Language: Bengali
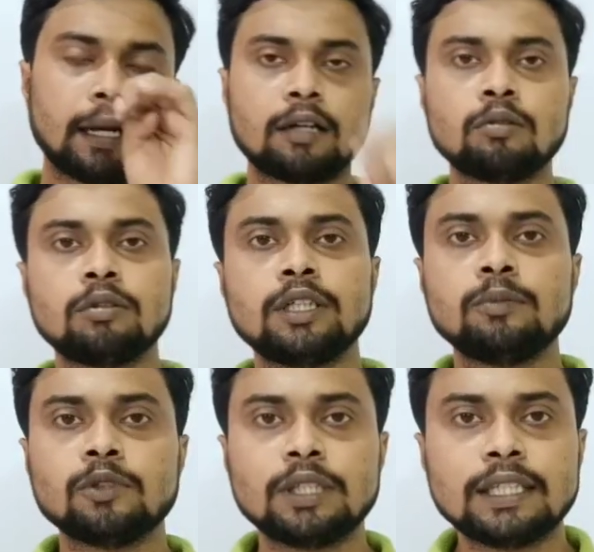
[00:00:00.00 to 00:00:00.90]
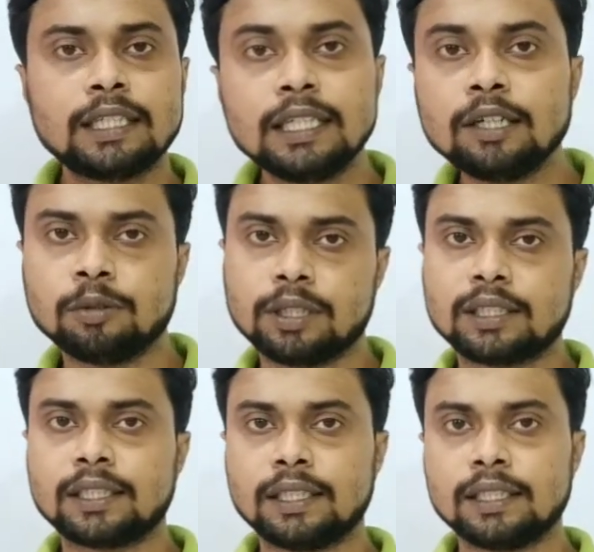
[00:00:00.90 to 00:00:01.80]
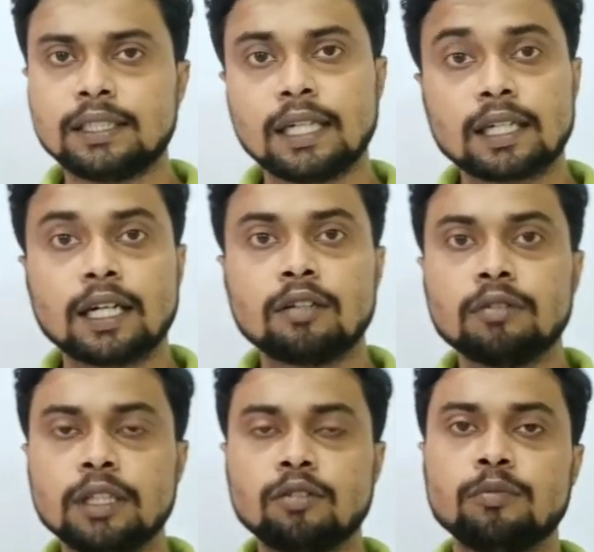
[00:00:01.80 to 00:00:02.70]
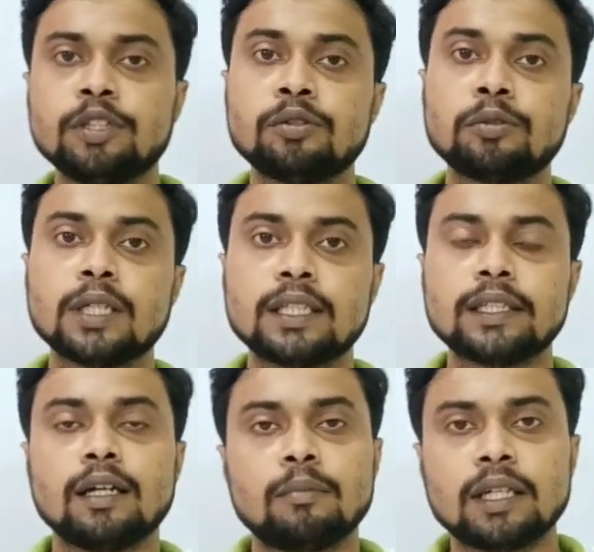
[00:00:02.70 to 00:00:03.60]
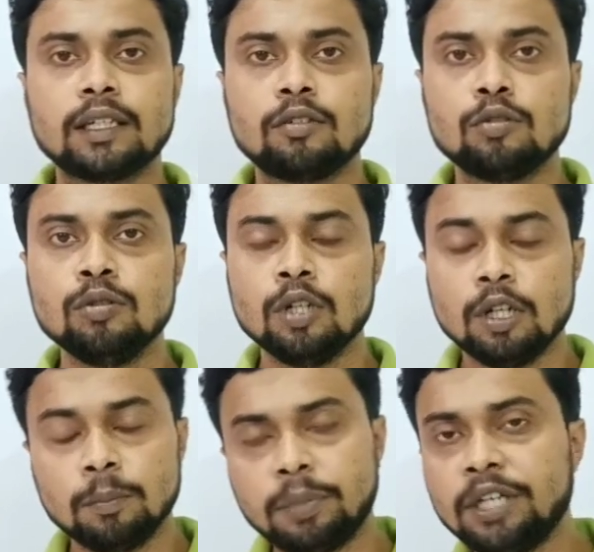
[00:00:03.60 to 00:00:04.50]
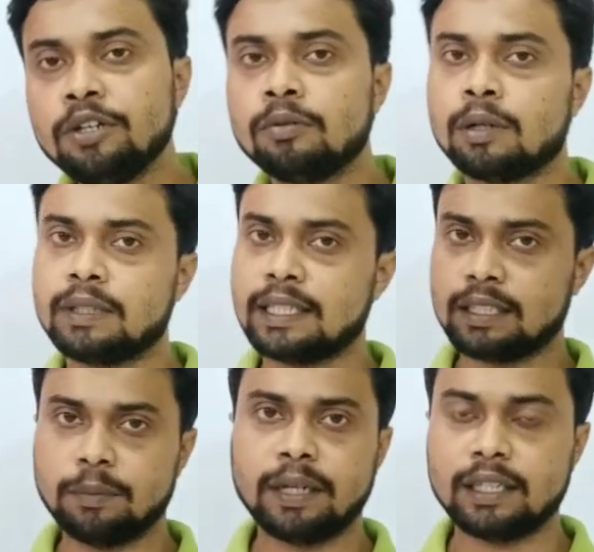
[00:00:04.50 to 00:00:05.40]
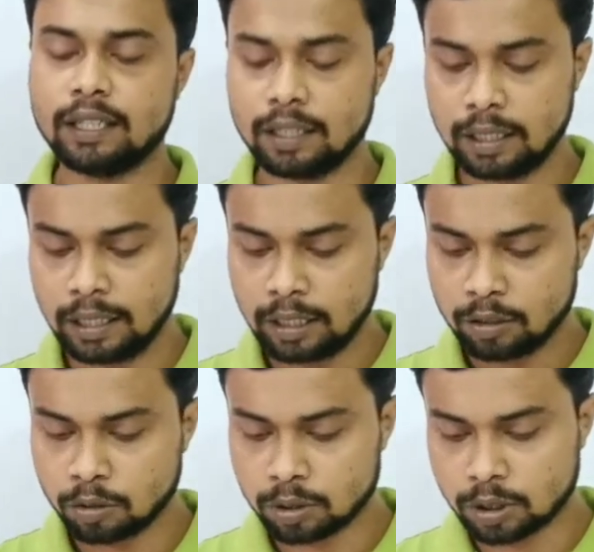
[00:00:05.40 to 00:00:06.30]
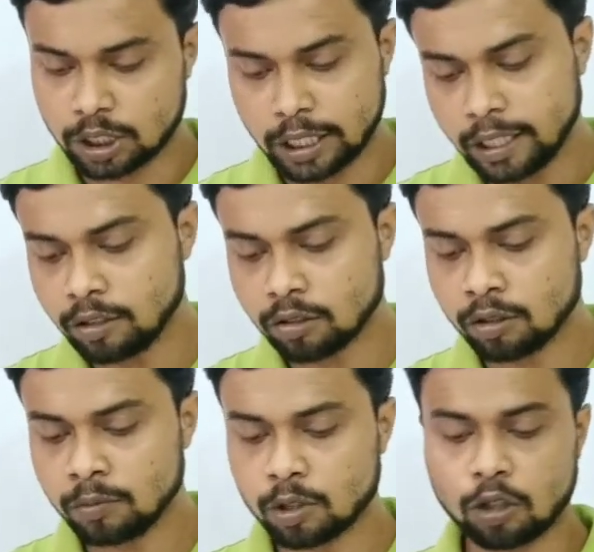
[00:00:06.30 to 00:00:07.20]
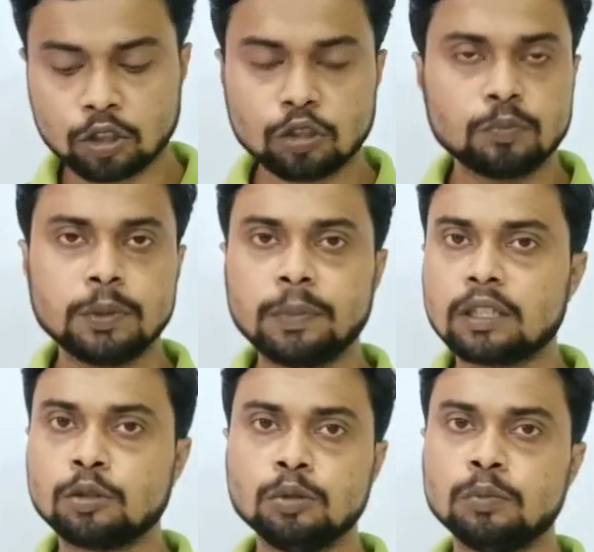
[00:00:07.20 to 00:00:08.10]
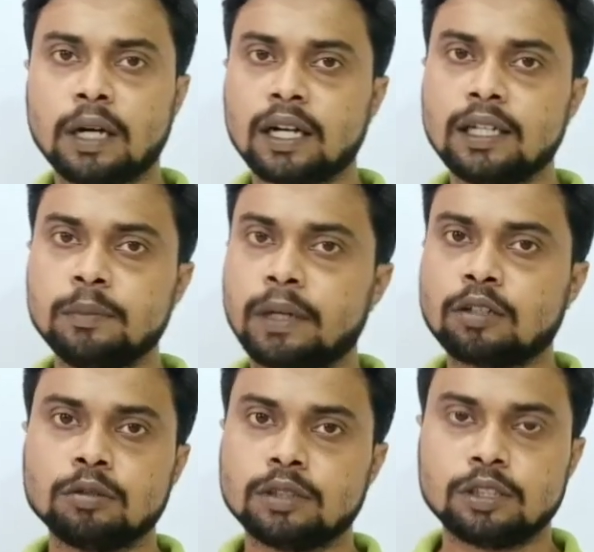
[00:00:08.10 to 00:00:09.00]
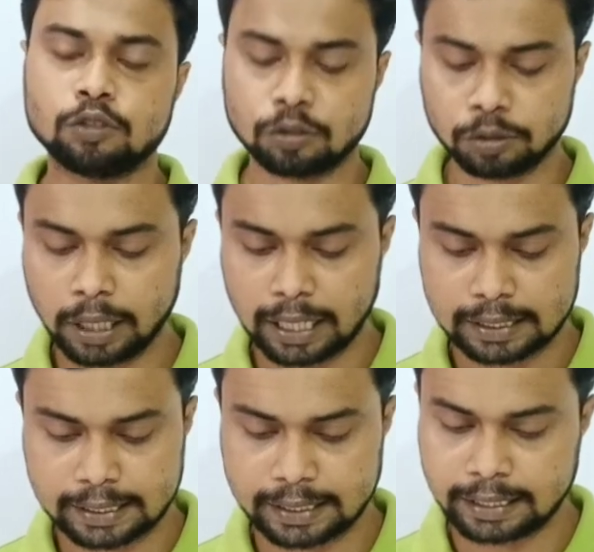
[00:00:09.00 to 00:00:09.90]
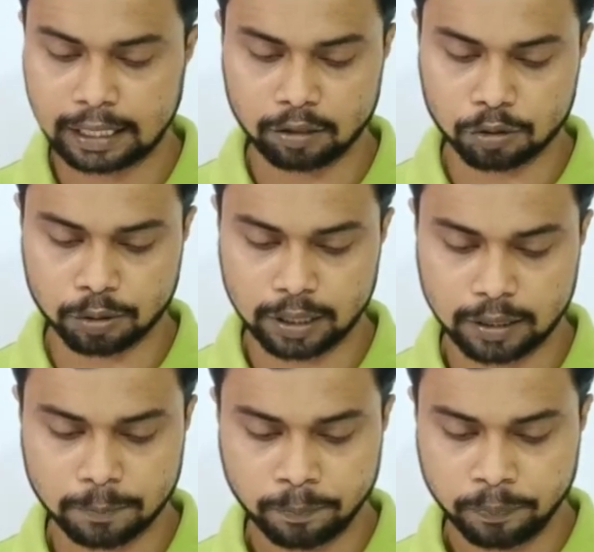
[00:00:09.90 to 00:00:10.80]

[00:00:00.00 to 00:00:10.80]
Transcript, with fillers: নাটকটির মধ্যে কি রয়েছে যার কারণে রবীন্দ্রনাথকে আমরা একটু ভিন্নভাবে দেখতে পারি তো সেই রকম রসপিপাসু বাঙালি পাঠকদের জন্য আজকের এই আলোচনা